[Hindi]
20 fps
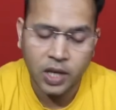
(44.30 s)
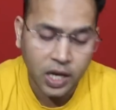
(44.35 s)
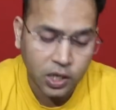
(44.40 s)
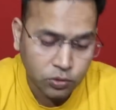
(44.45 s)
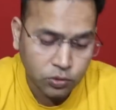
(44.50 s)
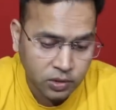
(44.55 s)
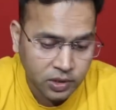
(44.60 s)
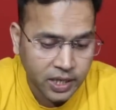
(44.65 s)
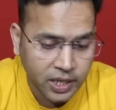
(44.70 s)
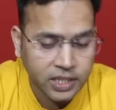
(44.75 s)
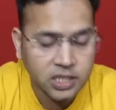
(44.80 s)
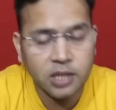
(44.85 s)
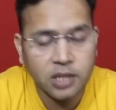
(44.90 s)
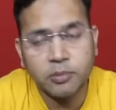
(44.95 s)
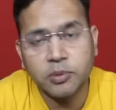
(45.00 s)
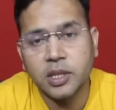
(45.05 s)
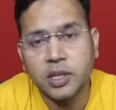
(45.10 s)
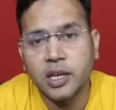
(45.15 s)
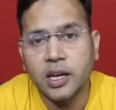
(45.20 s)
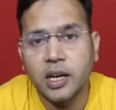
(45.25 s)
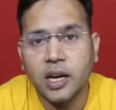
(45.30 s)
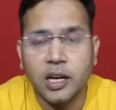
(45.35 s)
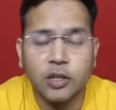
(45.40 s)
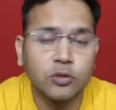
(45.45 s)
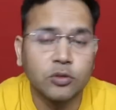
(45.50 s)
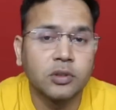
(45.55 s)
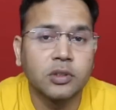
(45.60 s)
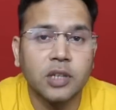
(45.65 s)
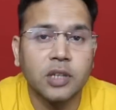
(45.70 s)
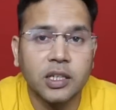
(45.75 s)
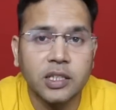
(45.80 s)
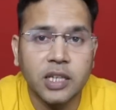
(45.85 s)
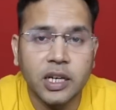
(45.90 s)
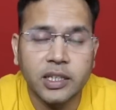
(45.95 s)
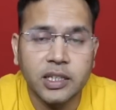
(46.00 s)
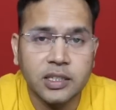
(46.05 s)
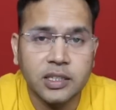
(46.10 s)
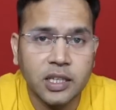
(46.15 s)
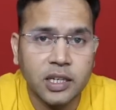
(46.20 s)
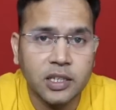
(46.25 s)
अर्जुन ने एक्सेप्ट किया अर्जुन
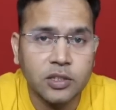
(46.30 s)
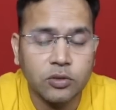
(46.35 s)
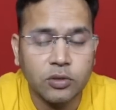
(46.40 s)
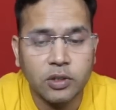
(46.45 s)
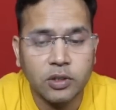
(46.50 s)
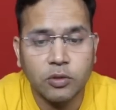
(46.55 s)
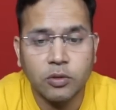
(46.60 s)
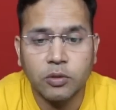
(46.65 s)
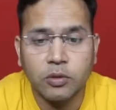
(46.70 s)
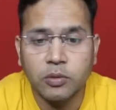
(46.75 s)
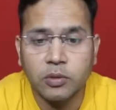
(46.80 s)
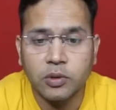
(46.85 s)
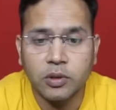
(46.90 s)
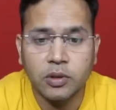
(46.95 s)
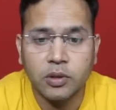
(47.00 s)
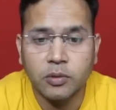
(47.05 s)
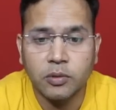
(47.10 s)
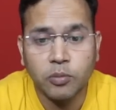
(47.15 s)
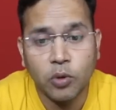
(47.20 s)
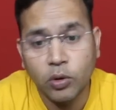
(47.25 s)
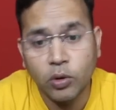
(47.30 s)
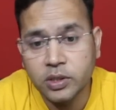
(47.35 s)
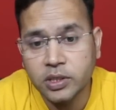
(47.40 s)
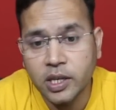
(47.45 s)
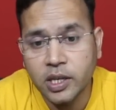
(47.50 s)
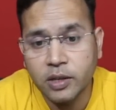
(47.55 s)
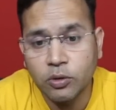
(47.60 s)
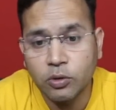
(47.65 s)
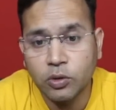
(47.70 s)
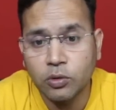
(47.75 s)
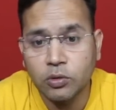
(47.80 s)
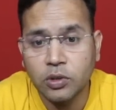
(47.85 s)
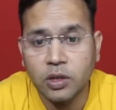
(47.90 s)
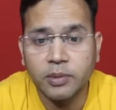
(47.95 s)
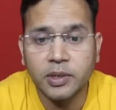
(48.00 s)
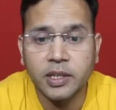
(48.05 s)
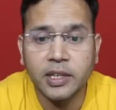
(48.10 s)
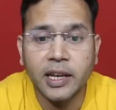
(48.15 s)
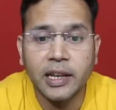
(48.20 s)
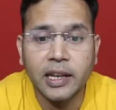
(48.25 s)
कजाकिस्तान जो है वो पहुंच गए वो
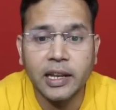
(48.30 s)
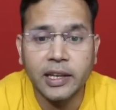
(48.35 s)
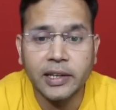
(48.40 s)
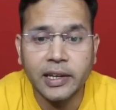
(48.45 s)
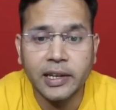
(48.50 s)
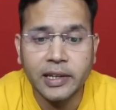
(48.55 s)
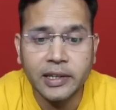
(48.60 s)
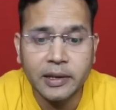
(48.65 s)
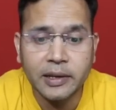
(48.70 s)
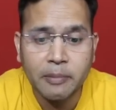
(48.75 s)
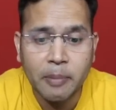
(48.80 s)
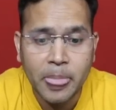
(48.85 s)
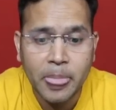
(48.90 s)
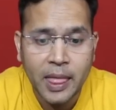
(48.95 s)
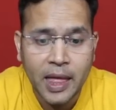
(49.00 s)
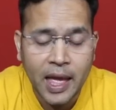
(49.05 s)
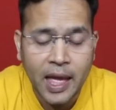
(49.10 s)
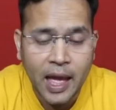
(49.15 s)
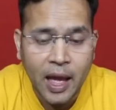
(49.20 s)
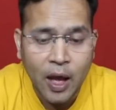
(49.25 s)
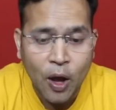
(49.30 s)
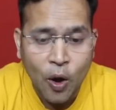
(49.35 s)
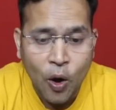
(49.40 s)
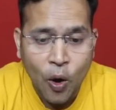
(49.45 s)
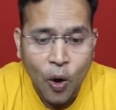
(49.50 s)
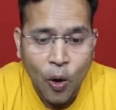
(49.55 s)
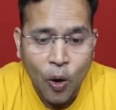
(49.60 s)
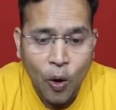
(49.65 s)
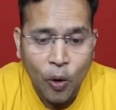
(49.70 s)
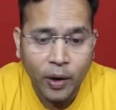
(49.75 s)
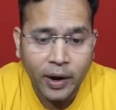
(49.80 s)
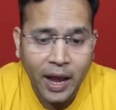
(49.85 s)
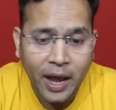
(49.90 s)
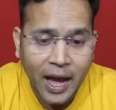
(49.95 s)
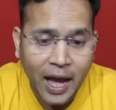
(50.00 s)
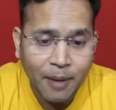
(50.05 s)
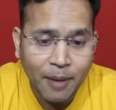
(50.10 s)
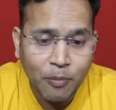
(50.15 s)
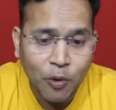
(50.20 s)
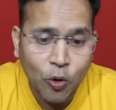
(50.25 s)
टूर्नामेंट खेलने के लिए और
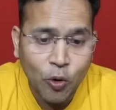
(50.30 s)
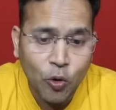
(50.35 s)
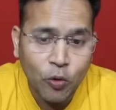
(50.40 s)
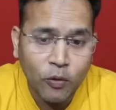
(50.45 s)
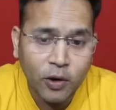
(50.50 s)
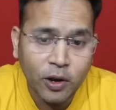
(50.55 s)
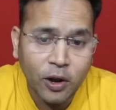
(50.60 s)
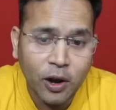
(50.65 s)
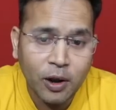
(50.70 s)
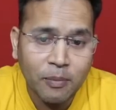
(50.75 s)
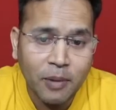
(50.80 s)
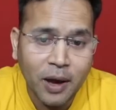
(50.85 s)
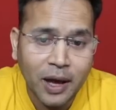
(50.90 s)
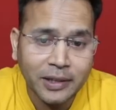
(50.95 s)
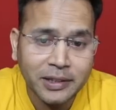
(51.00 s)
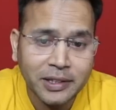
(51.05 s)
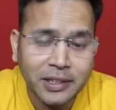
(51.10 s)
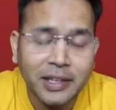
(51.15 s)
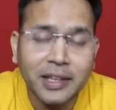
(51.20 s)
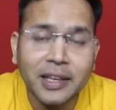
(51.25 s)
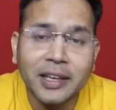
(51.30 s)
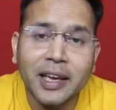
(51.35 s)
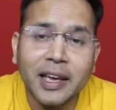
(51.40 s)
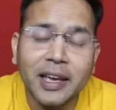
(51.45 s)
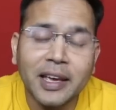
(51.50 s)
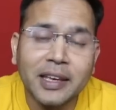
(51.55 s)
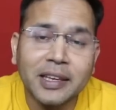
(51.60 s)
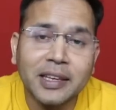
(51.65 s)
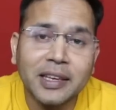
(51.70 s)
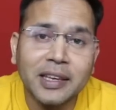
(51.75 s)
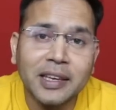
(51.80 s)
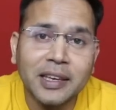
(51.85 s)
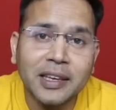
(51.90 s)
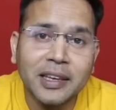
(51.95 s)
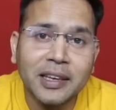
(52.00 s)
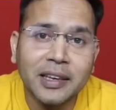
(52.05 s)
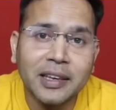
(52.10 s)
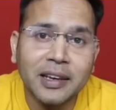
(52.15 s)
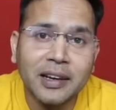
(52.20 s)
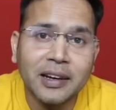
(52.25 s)
अब ओवरऑल बात यह है कि
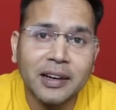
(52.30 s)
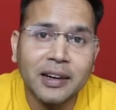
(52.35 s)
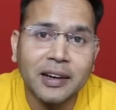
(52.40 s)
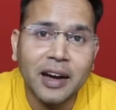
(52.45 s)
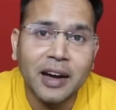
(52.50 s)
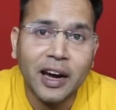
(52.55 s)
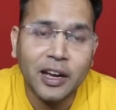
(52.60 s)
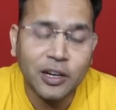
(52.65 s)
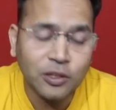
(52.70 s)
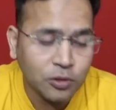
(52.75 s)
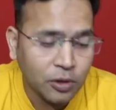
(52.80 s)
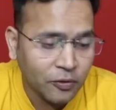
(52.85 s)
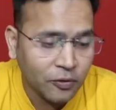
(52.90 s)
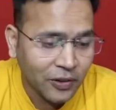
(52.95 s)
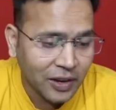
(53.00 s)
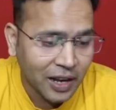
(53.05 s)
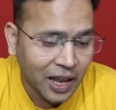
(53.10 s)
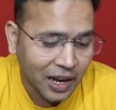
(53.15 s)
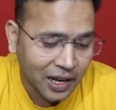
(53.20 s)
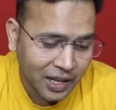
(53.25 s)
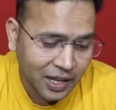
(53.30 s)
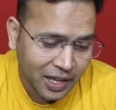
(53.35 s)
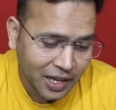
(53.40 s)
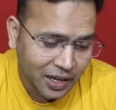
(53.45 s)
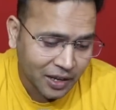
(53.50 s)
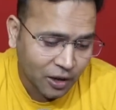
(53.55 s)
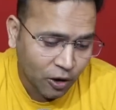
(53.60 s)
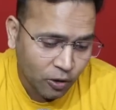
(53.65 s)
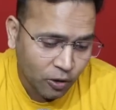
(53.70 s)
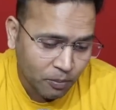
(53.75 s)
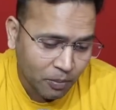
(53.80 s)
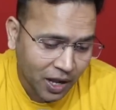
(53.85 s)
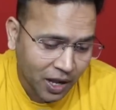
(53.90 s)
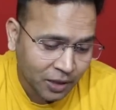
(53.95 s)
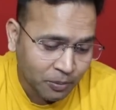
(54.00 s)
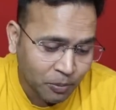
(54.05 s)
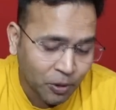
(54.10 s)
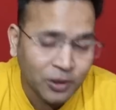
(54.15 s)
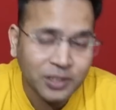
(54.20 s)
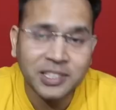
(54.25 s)
अर्जुन फिलहाल एक राउंड
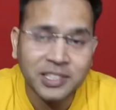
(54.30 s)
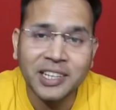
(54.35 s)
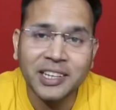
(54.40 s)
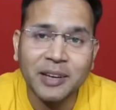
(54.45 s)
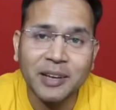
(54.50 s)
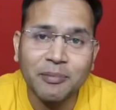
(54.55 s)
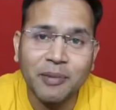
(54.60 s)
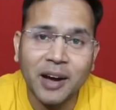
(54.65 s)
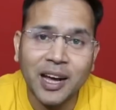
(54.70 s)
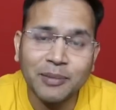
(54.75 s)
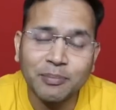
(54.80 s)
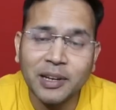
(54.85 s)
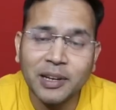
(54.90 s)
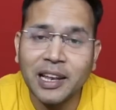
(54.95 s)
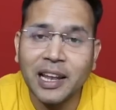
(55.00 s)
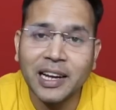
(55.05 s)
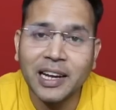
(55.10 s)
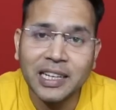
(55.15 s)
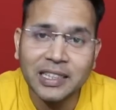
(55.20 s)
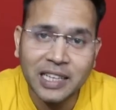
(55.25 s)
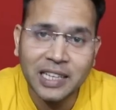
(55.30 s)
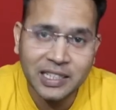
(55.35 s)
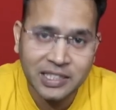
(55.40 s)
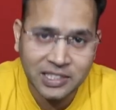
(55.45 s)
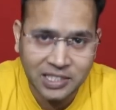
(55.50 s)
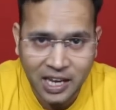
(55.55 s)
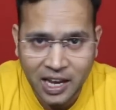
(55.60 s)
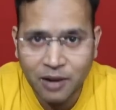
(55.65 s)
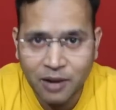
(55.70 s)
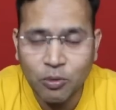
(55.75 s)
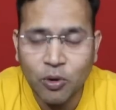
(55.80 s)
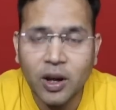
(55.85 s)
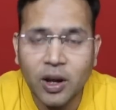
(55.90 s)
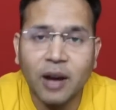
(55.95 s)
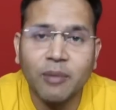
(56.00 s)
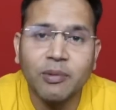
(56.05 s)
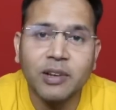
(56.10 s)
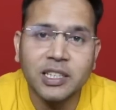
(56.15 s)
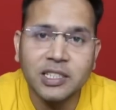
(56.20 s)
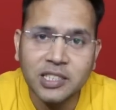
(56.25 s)
बाद पहुंचने के बाद भी लगातार चार
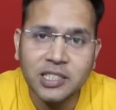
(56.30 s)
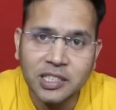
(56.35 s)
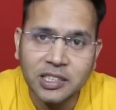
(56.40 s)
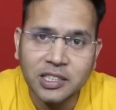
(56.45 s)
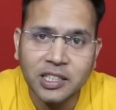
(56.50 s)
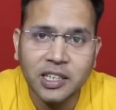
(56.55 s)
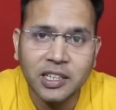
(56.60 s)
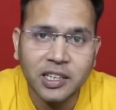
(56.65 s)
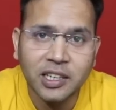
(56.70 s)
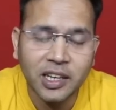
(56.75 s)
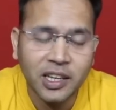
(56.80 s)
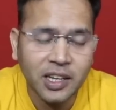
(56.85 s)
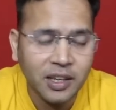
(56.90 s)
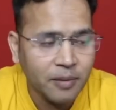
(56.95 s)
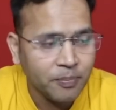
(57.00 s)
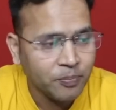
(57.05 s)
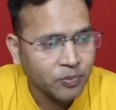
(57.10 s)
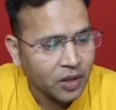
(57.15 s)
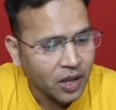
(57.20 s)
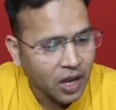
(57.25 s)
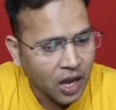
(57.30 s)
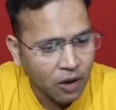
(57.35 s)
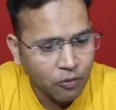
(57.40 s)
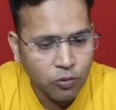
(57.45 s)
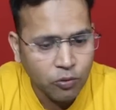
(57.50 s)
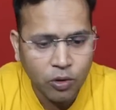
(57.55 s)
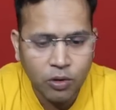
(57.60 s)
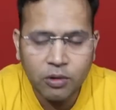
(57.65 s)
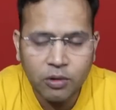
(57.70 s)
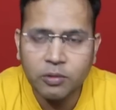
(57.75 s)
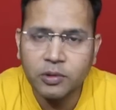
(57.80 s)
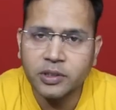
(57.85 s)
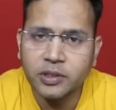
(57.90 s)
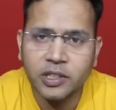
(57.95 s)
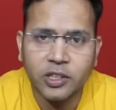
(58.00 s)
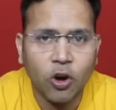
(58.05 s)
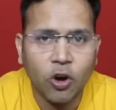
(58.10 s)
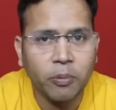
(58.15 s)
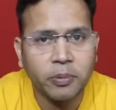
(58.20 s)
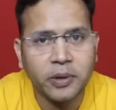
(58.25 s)
मुकाबले जीत करके अब वो
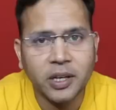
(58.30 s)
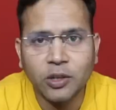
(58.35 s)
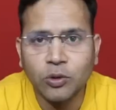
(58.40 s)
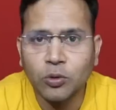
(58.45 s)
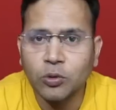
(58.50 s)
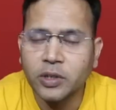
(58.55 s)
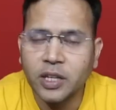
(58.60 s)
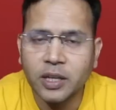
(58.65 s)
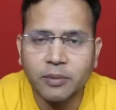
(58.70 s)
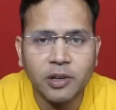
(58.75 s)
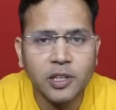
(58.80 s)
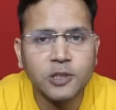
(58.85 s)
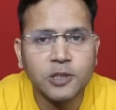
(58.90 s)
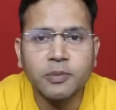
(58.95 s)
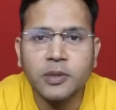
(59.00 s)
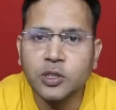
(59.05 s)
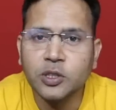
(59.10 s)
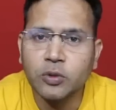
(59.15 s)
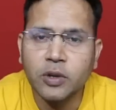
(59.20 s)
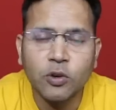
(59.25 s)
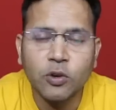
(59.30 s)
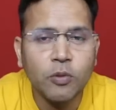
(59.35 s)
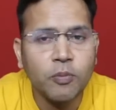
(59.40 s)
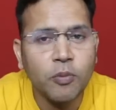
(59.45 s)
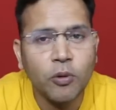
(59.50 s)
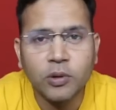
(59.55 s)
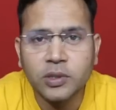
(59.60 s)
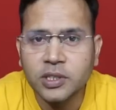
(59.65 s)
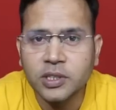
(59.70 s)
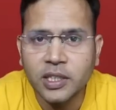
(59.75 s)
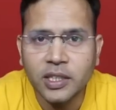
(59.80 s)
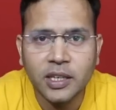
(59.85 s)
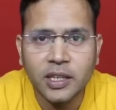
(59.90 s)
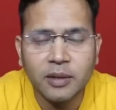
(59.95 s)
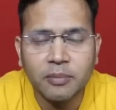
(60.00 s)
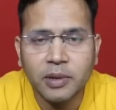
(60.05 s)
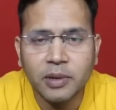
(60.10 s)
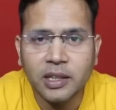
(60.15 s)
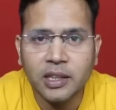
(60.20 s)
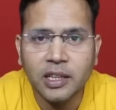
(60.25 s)
टॉप टू टेबल्स में जो है वो पहुंच गए
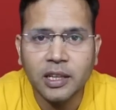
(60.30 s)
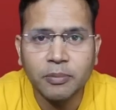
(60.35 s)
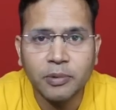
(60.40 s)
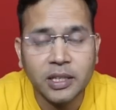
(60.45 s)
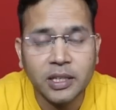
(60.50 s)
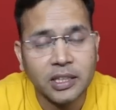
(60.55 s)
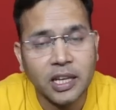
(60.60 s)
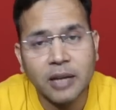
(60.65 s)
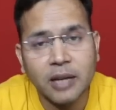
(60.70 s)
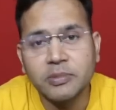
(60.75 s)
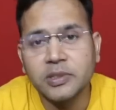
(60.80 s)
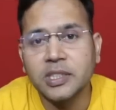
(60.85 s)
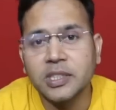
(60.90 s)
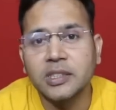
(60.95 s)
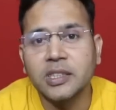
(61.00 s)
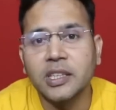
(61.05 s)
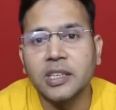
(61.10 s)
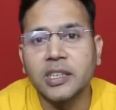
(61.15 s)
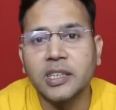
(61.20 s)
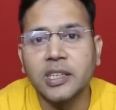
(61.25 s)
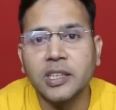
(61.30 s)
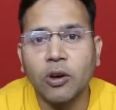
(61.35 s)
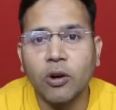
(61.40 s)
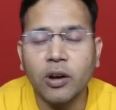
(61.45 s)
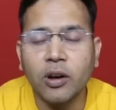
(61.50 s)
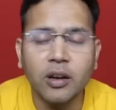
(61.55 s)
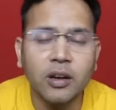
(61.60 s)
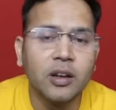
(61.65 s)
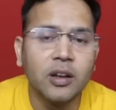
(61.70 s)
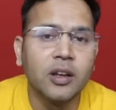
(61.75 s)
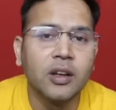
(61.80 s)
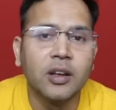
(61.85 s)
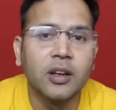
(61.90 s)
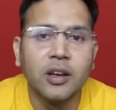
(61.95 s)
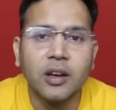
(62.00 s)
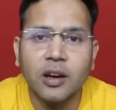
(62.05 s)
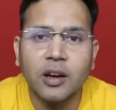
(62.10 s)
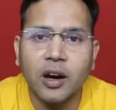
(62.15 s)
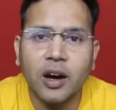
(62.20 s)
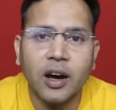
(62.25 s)
हैं मतलब खिताब जीतने की और
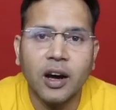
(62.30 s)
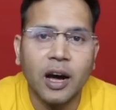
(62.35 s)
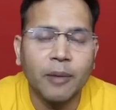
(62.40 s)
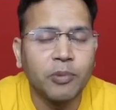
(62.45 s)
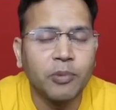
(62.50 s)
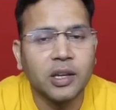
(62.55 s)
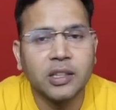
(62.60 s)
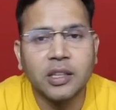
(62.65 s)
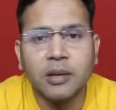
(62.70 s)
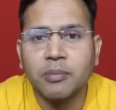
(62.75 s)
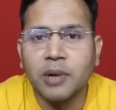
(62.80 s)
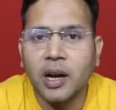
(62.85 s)
आप कदम